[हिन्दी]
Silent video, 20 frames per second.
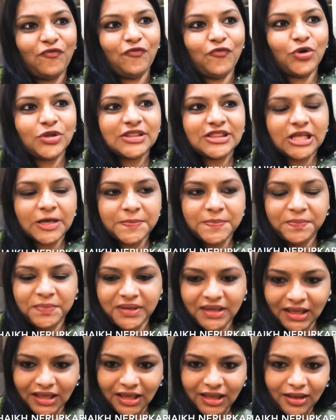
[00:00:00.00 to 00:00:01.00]
वो तब
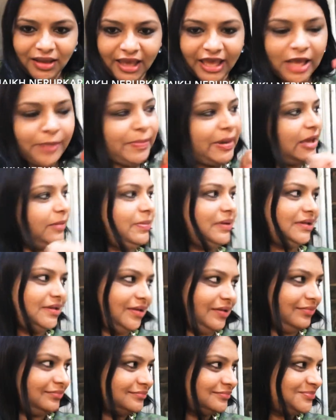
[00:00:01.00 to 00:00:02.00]
भी एक बेबी
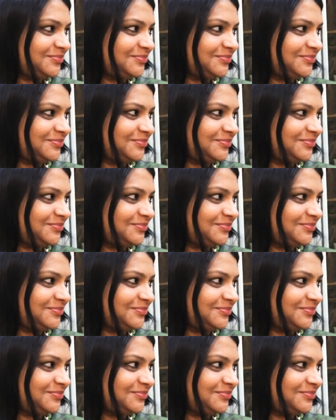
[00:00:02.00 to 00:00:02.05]
थी